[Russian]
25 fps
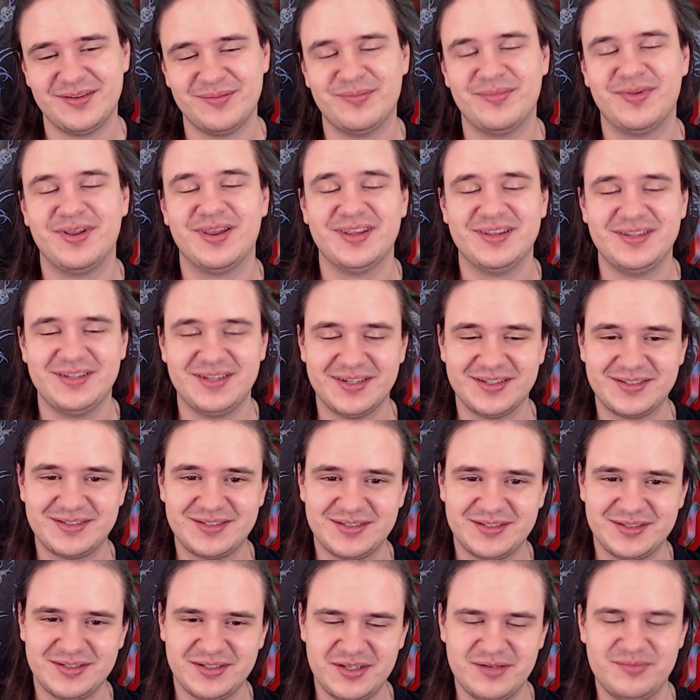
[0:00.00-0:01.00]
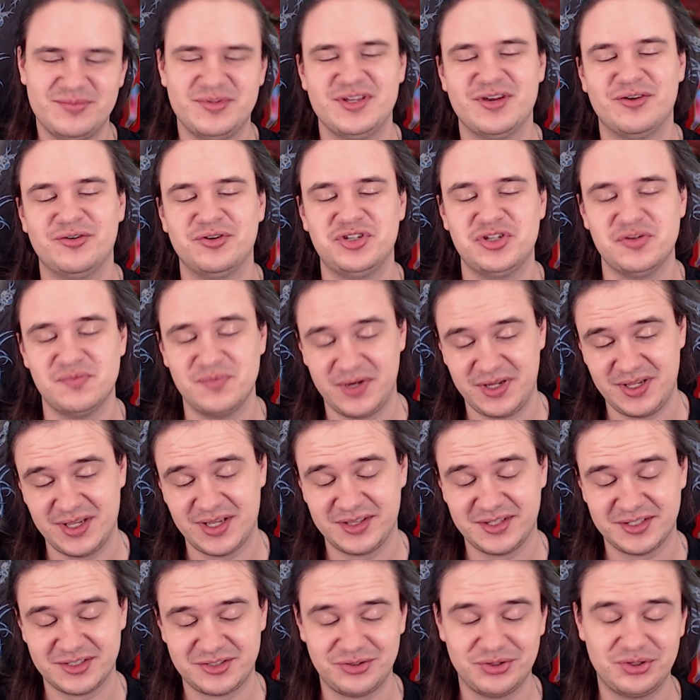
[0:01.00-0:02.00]
Молодец. И мне очень
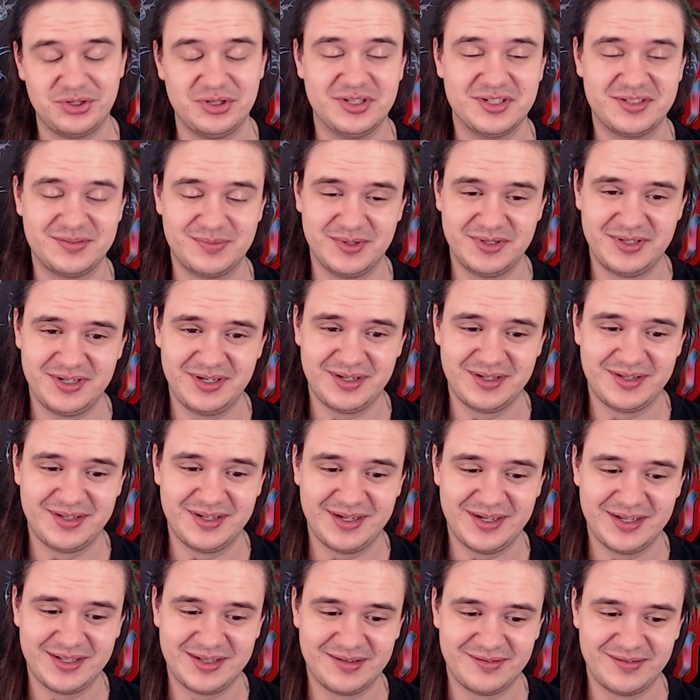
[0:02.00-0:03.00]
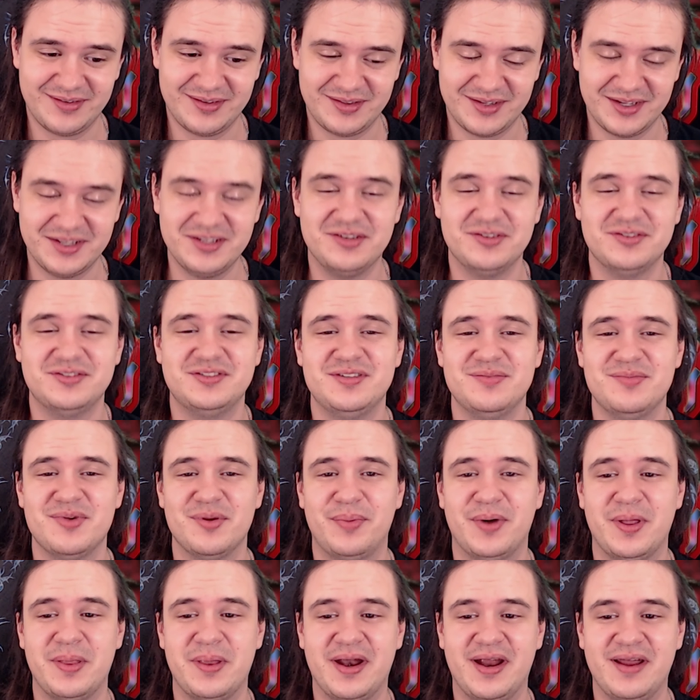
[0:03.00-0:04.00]
приятно, что ты досмотрел до этого. Надеюсь, тебе
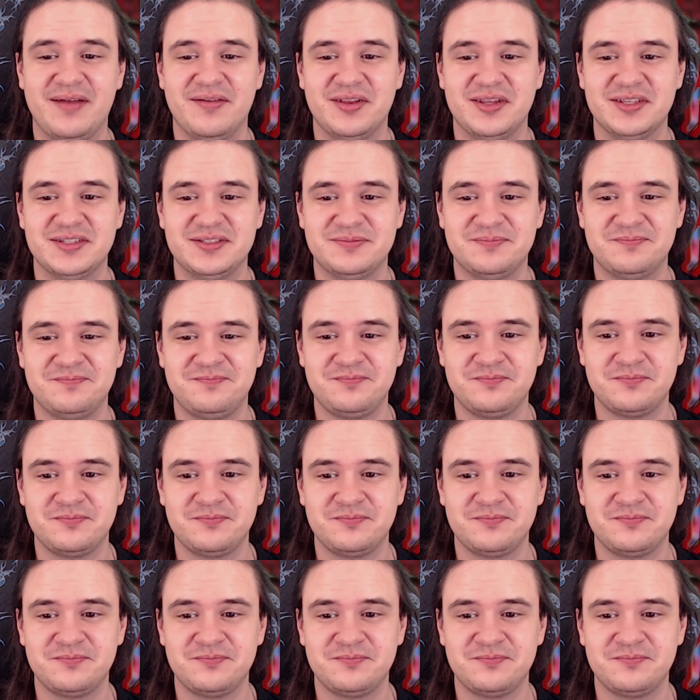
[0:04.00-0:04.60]
понравилось.